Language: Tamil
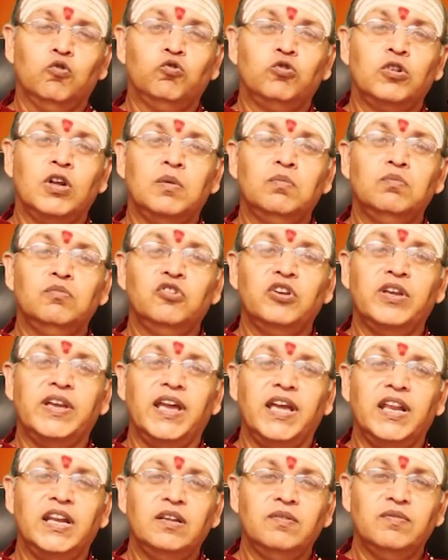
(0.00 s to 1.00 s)
உடம்பு
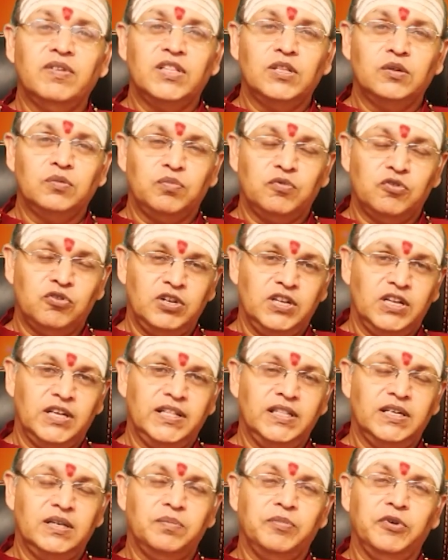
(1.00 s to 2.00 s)
எரிவது போல்
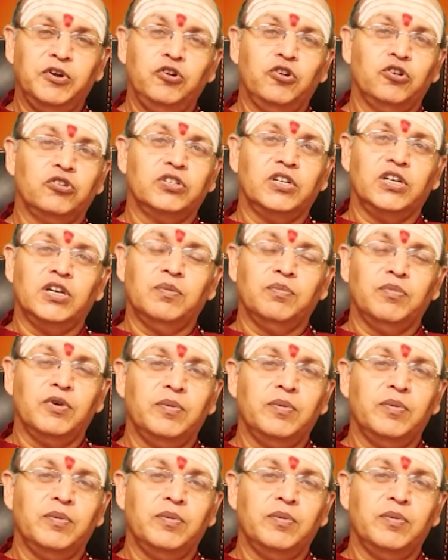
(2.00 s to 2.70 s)
இதுக்கு போய் டாக்டர்கிட்ட